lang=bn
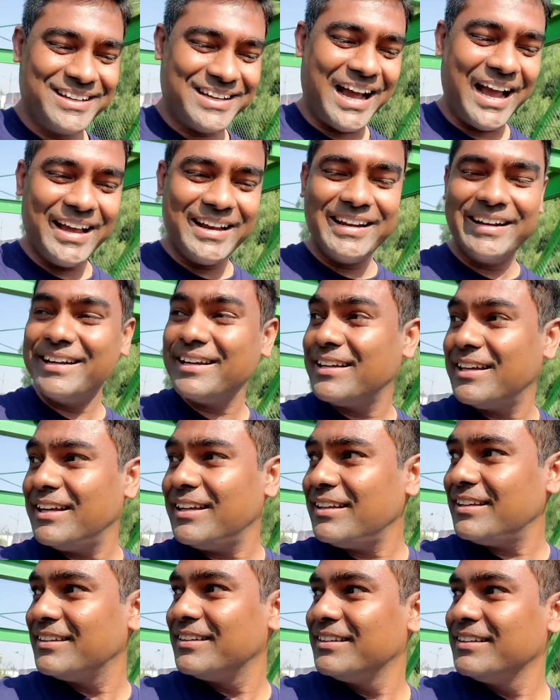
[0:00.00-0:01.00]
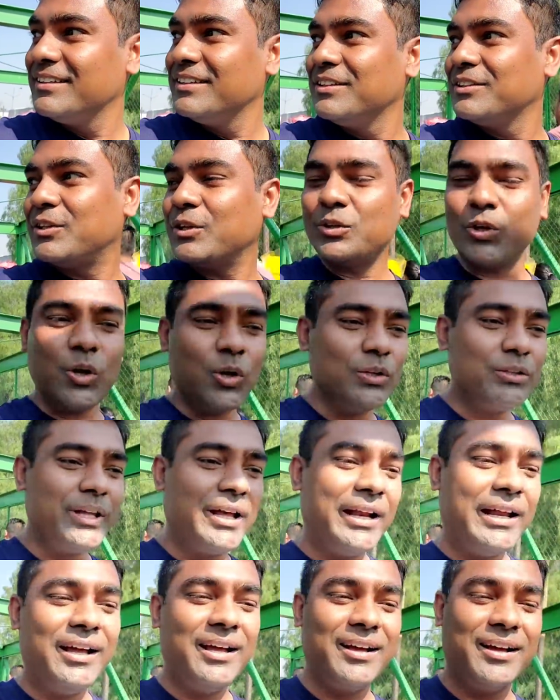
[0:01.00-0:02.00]
কাহিনি দেখি তো তখন
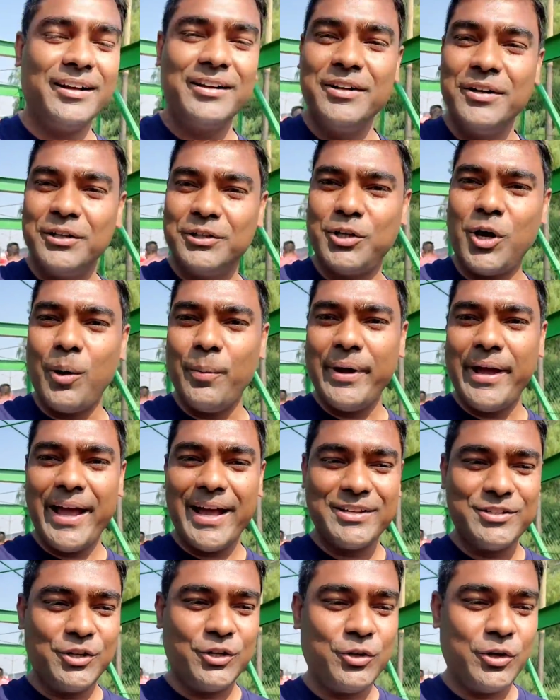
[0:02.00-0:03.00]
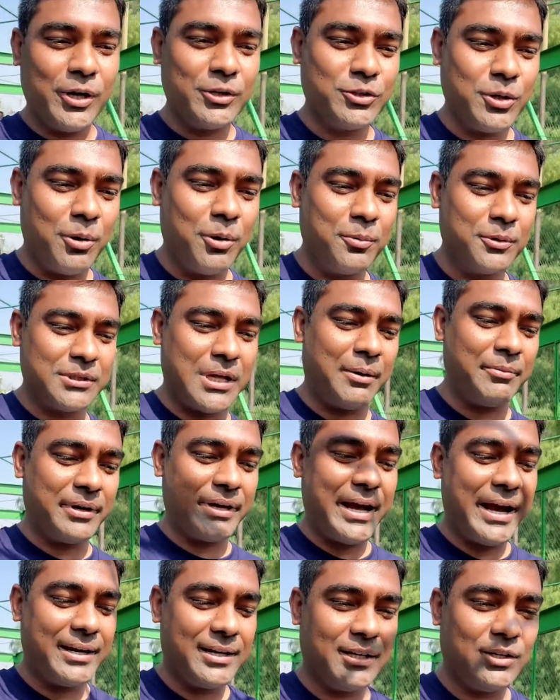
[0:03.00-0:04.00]
তারা সবাই একজোট হয়ে সম্ভবত
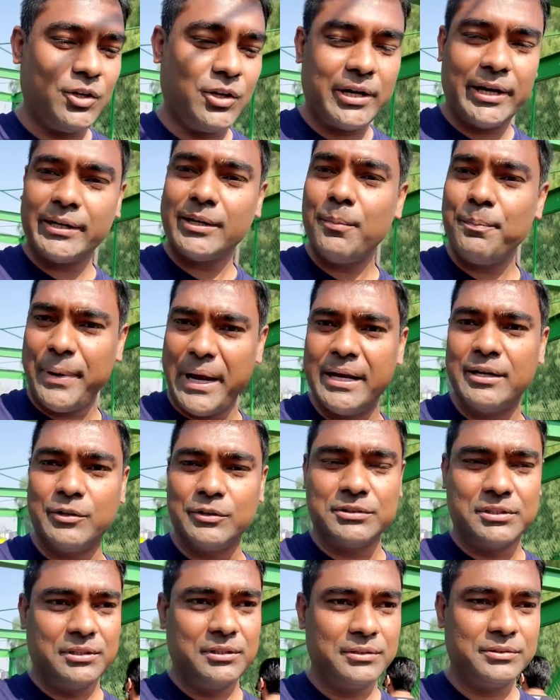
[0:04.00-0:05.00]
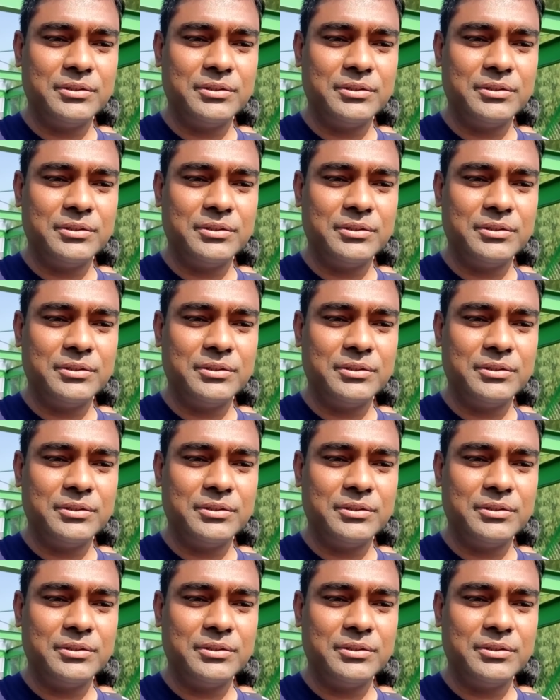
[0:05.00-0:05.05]
আমাকে অ্যাটাক করার একটা প্ল্যান করছে